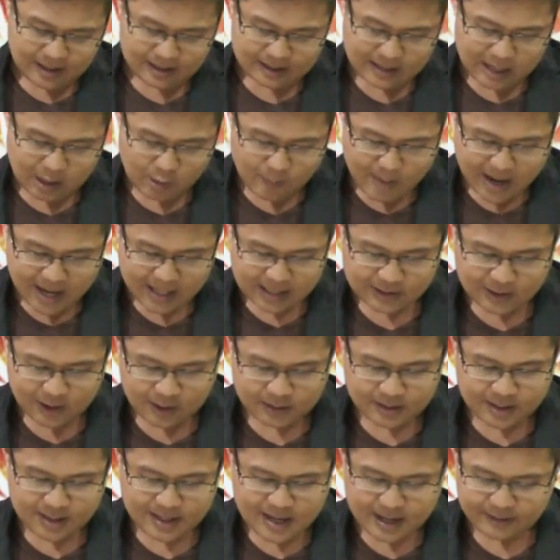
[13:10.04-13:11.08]
เรามากันต่อ
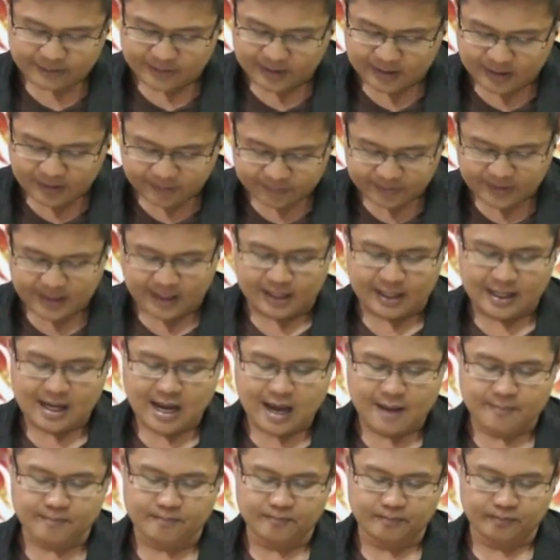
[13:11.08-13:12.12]
ที่ราศีที่ 4 นะ
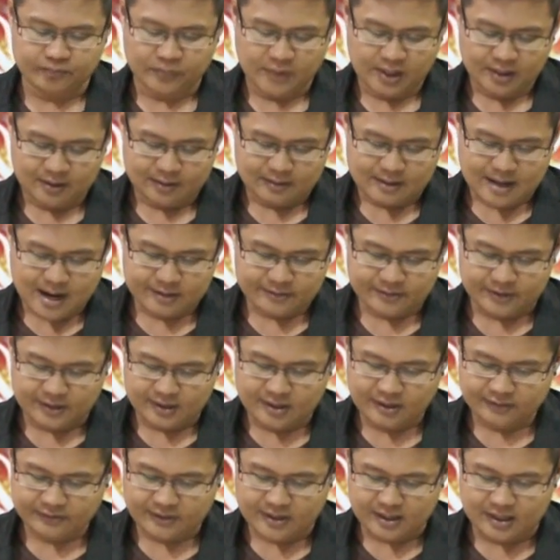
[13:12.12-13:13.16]
ครับราศี
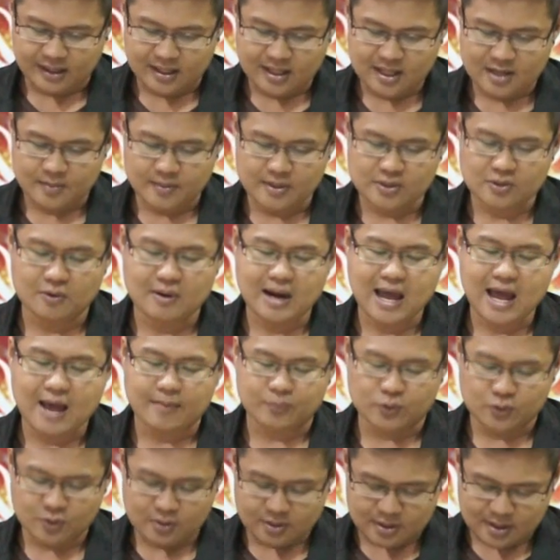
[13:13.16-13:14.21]
ที่4ที่มีโชคลา
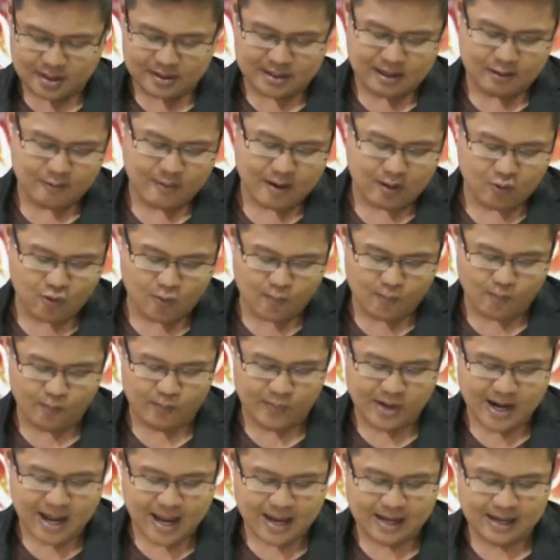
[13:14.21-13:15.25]
ภช่วงเดือนธันวาคม
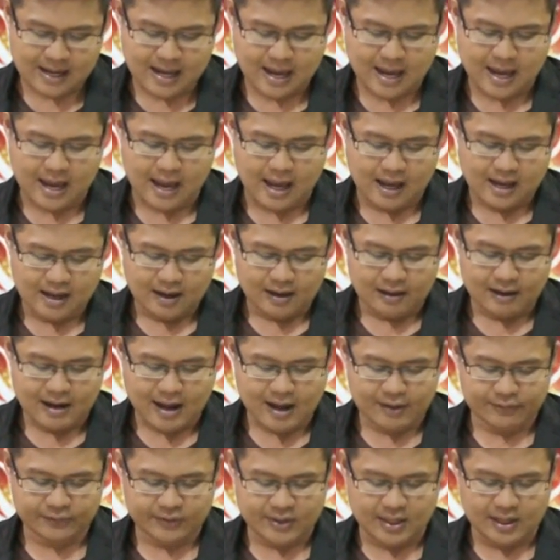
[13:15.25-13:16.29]
ได้แก่
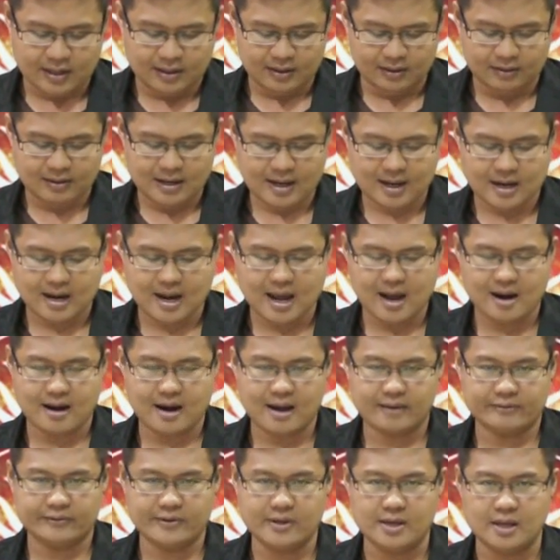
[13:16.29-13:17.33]
ราศีหรือลัคนา
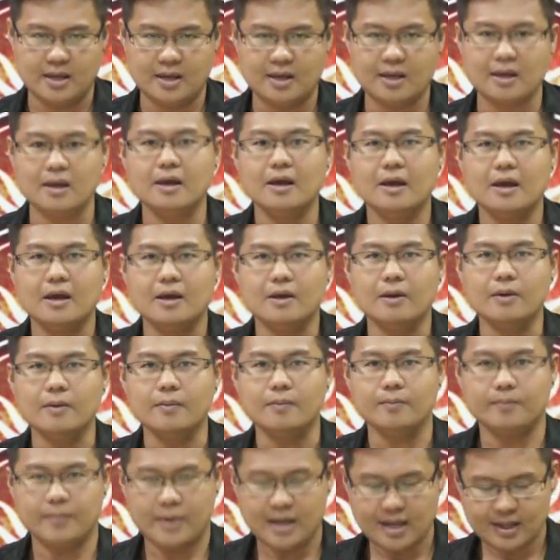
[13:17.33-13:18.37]
ราศี
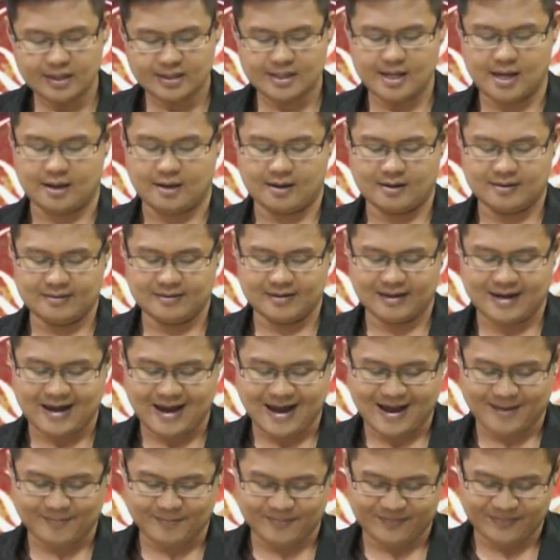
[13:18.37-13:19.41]
พิจิกค
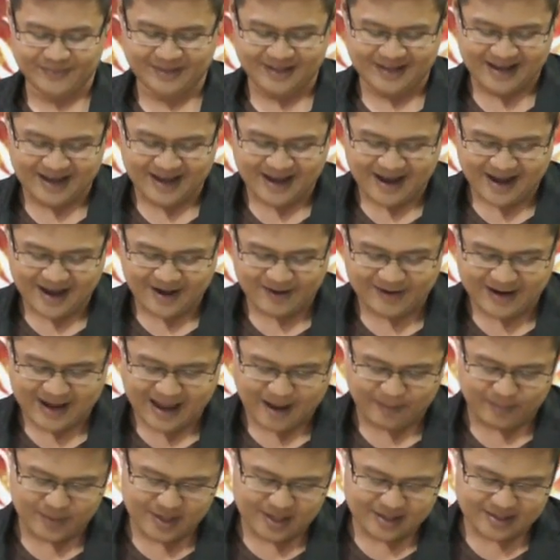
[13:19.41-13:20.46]
รับอ่า
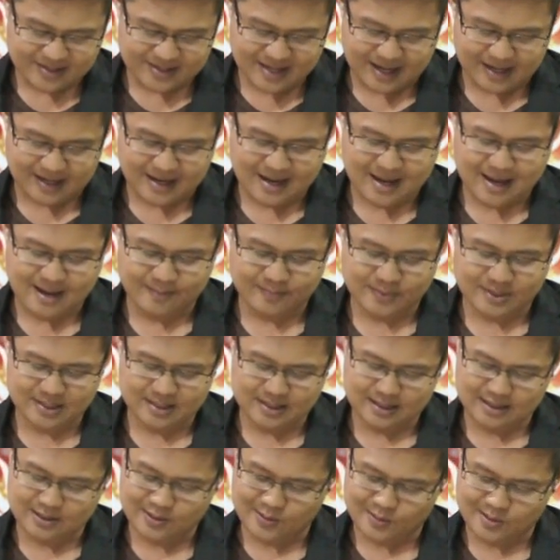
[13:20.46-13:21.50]
ละพิจิกนะครับ
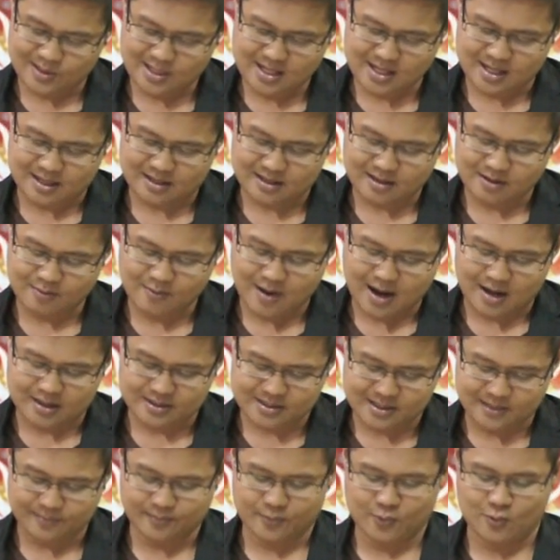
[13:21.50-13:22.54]
คือคนที่เกิดระหว่าง
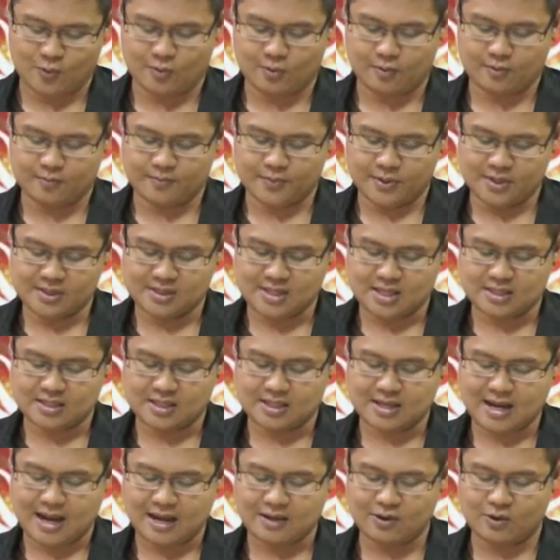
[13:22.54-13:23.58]
16 พฤศจิ
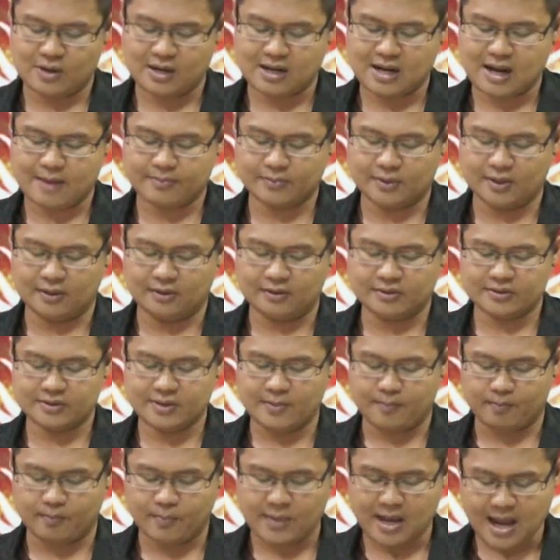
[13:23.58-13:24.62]
กายนนะครับถึง
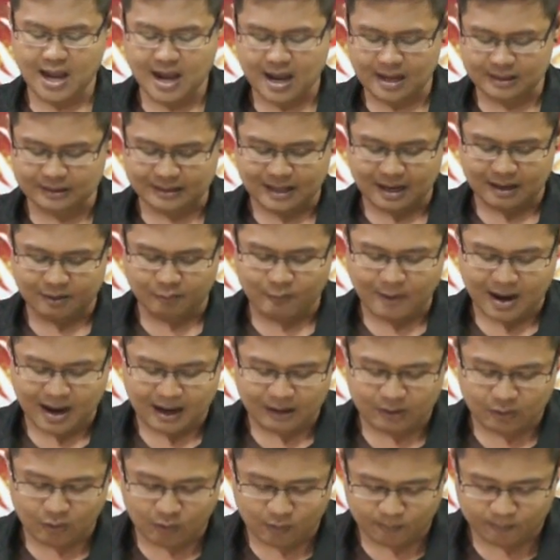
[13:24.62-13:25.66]
15 ธันวา
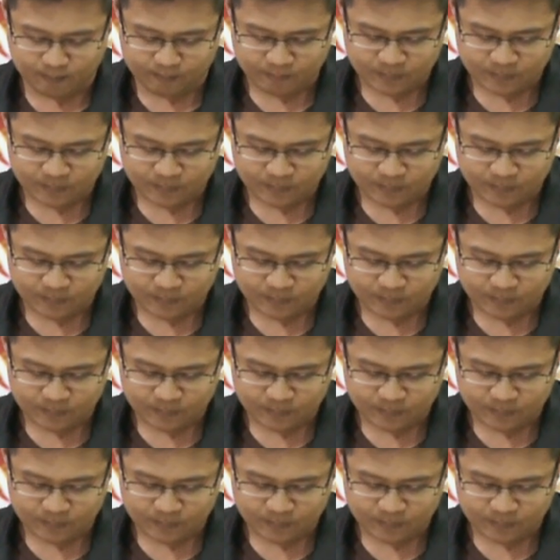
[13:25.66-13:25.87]
คม